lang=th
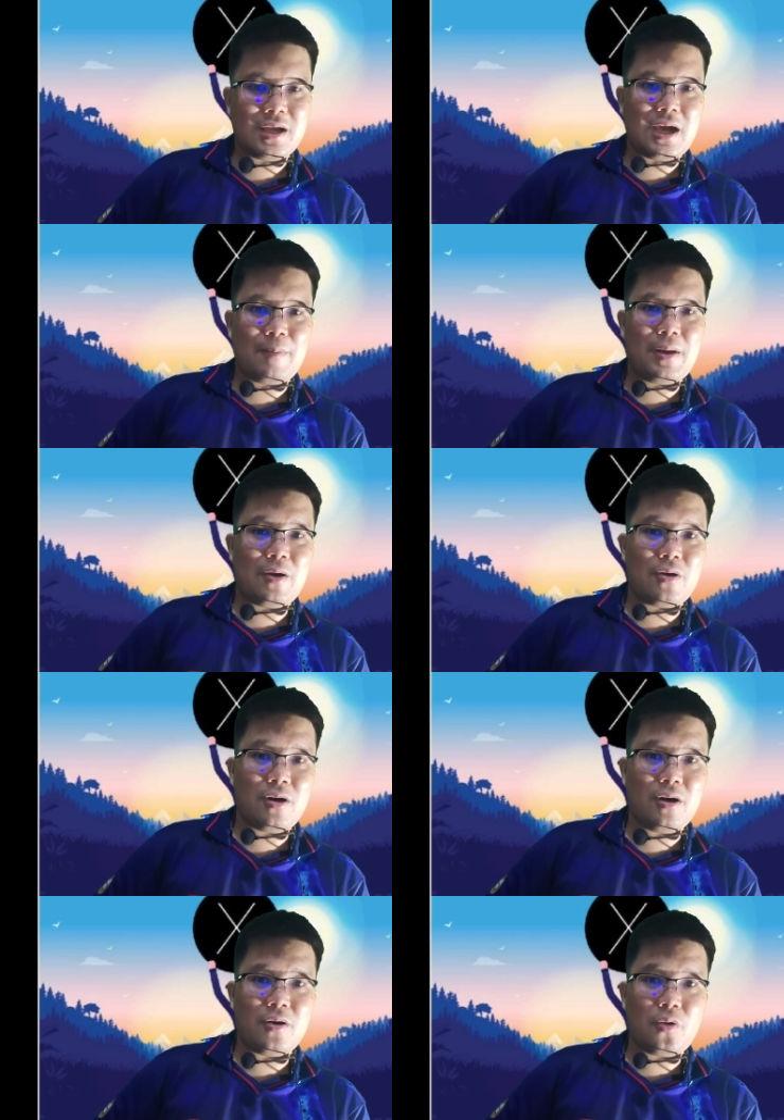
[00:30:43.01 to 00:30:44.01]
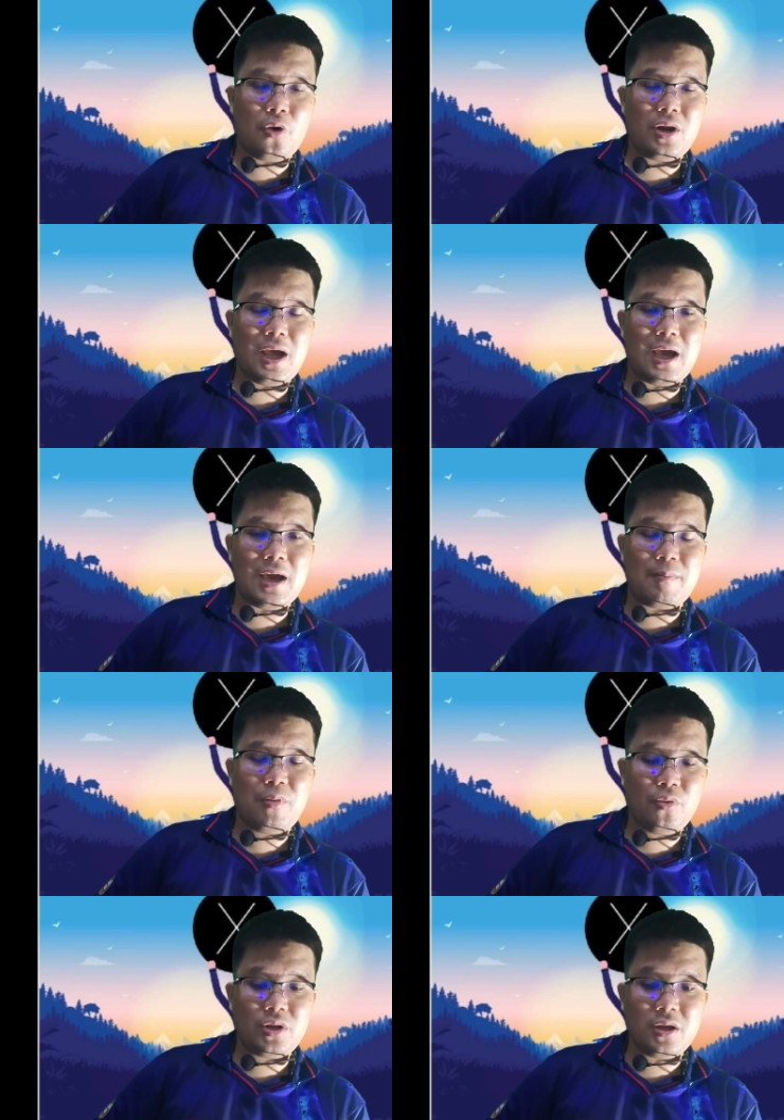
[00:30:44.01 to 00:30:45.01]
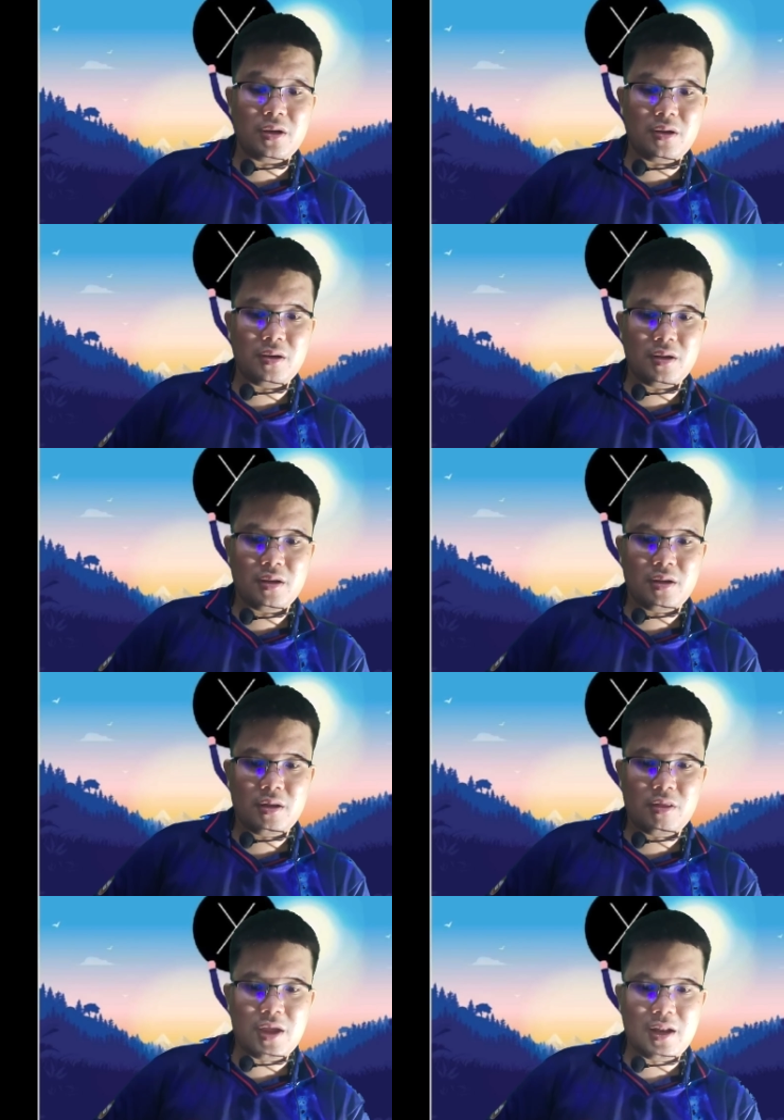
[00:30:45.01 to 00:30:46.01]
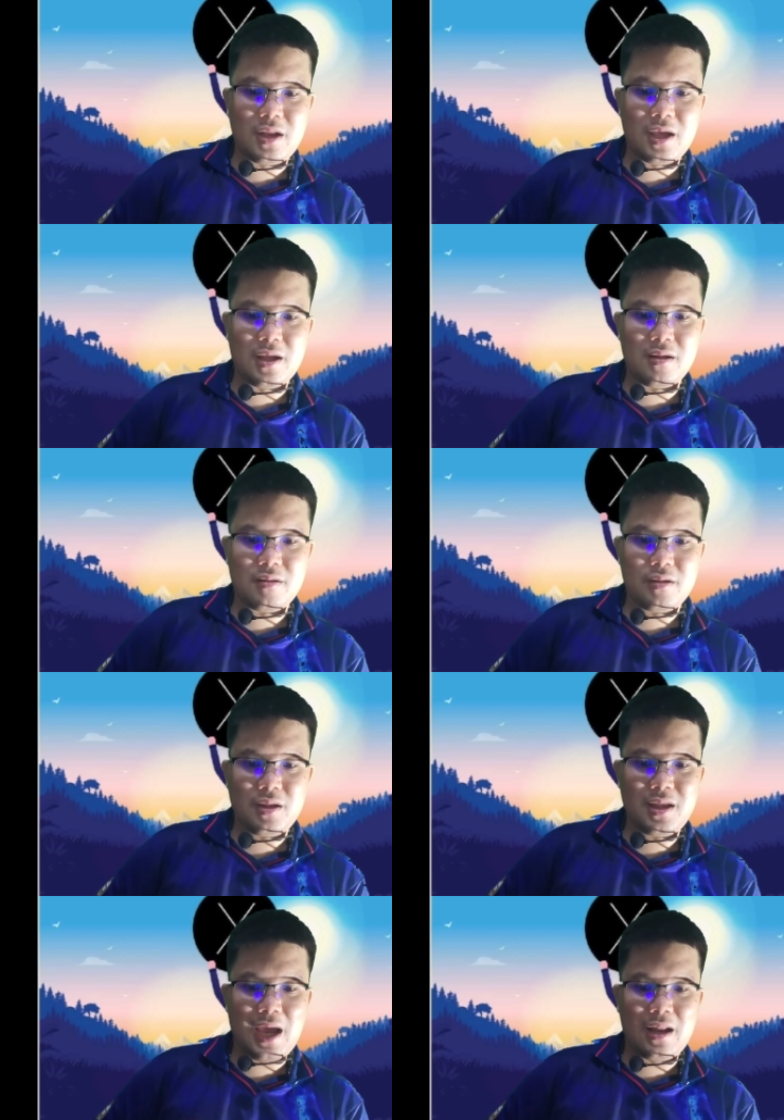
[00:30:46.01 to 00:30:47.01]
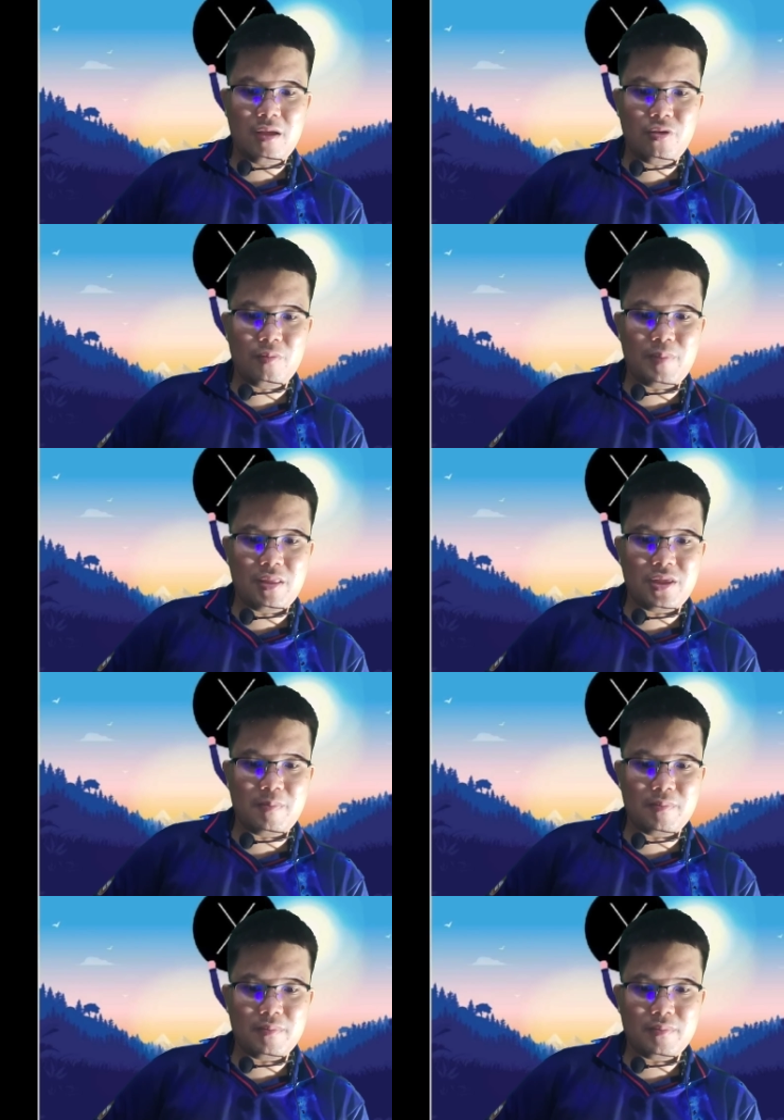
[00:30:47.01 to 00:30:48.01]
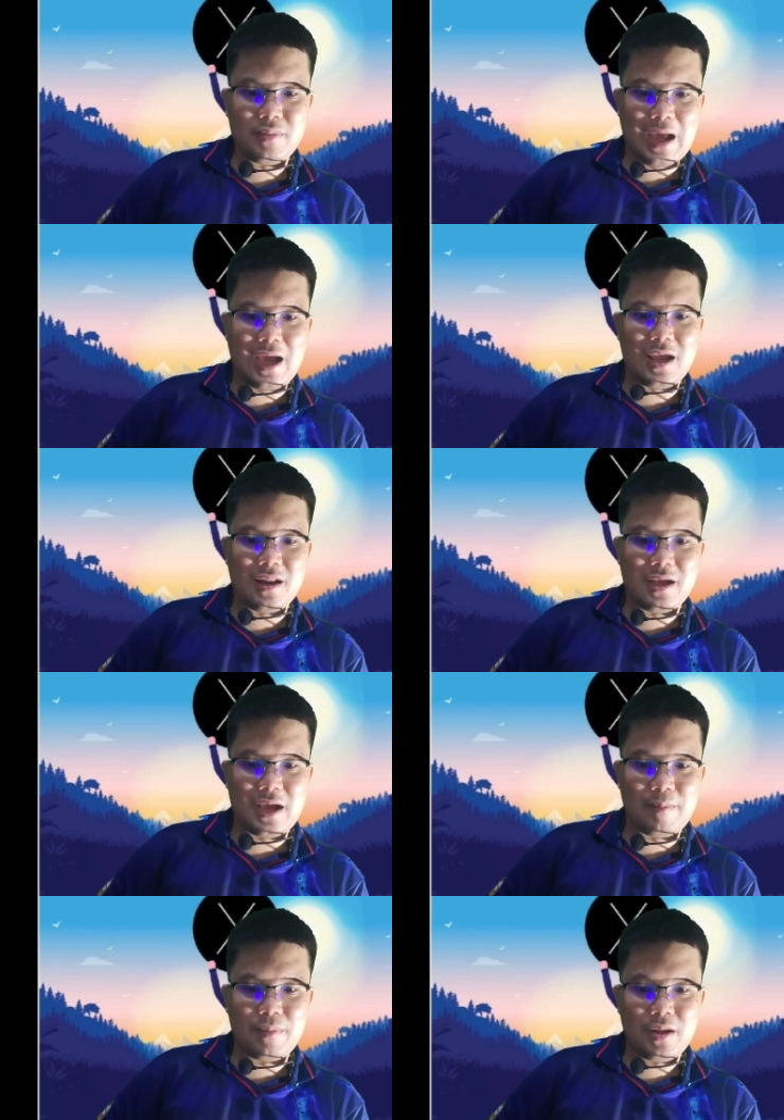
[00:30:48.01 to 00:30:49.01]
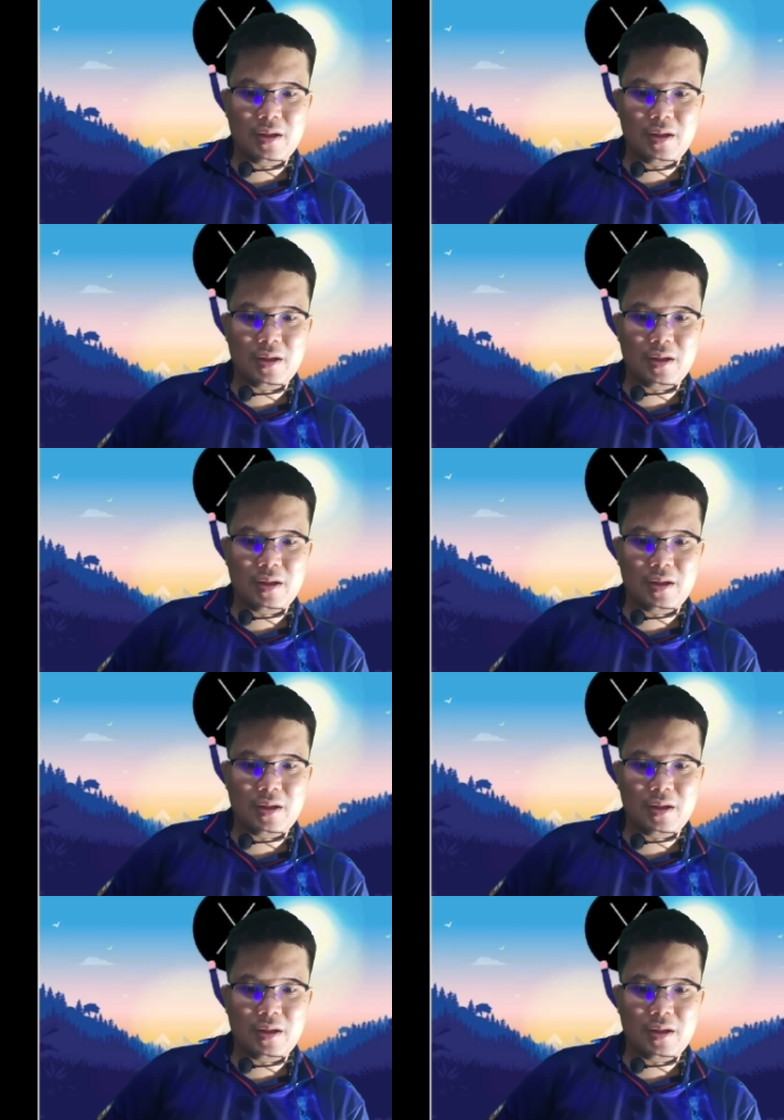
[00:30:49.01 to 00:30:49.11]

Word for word: นะครับแล้วก็ค้นหาผู้ถือเซนเนี่ยใหญ่ที่สุดเป็นสิบรายนะครับ